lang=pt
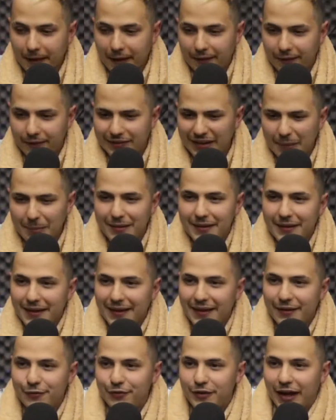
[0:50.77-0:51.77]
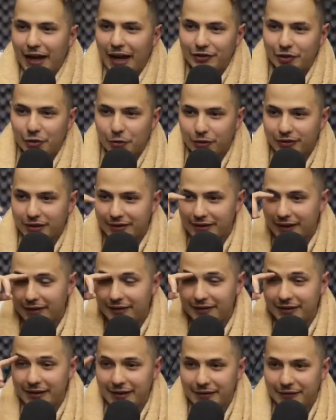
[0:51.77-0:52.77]
Sabe em viagem, quando você tá
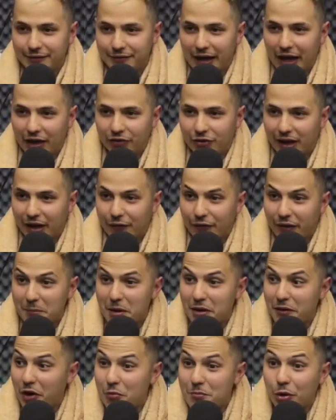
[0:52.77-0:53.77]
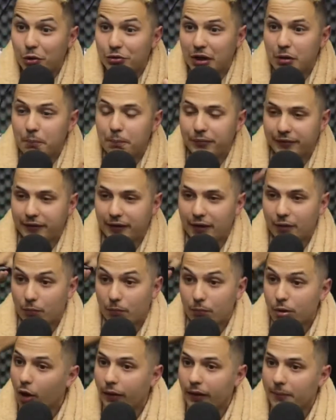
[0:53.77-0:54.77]
assim, em viagem, o cara fala, mano, eu arrumei um trampo pra você. Um
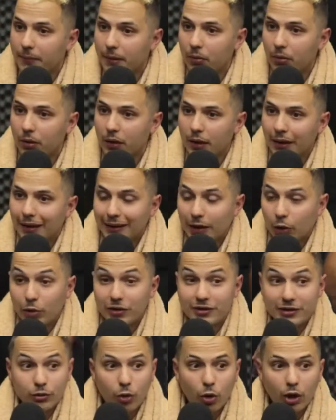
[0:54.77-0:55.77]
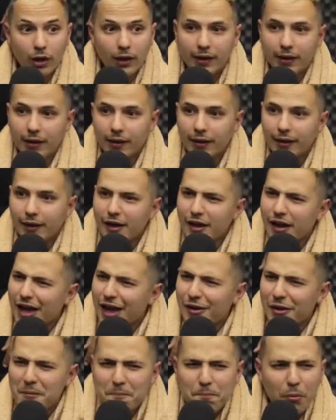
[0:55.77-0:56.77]
brother meu, que eu conheci no rolê.
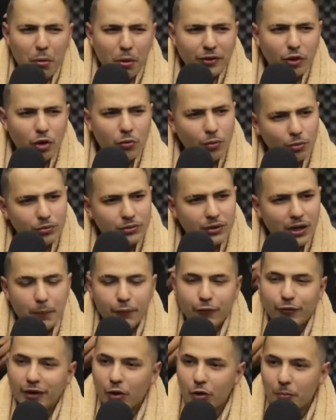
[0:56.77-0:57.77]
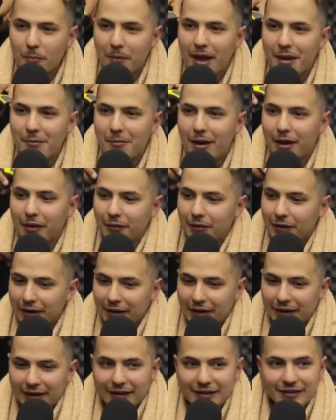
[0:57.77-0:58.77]
falei, pô, você arrumou um trampo? falei, arrumei, mano.
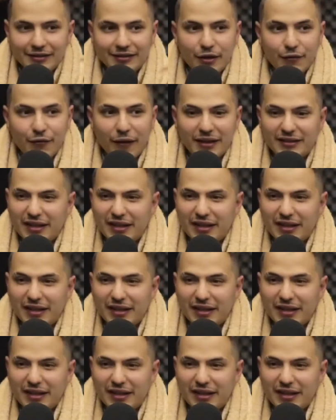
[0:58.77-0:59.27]
É você vai ser